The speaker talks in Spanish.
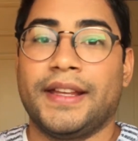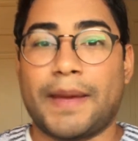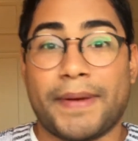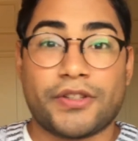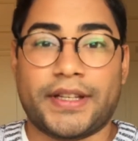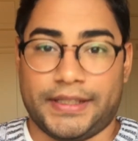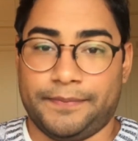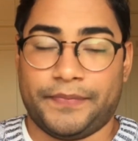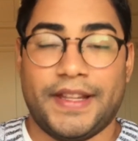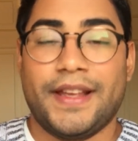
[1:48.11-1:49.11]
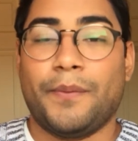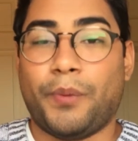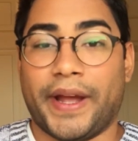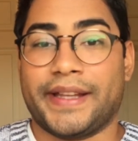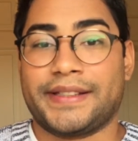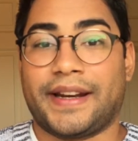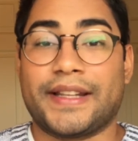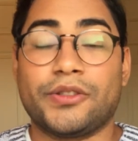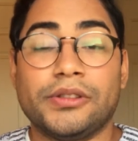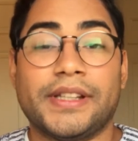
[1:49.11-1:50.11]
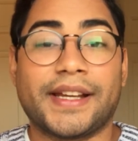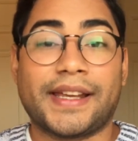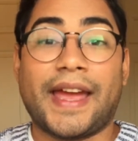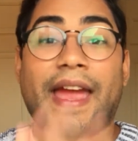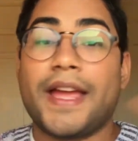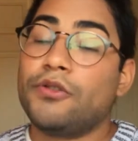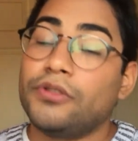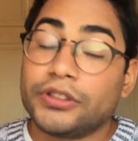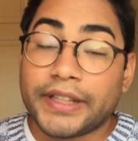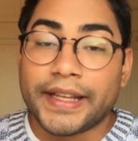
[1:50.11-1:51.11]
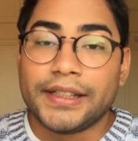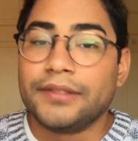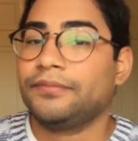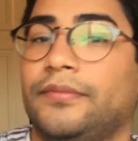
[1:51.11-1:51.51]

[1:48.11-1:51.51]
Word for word: ¿Qué pasó aquí? Pues resulta que en un hotel,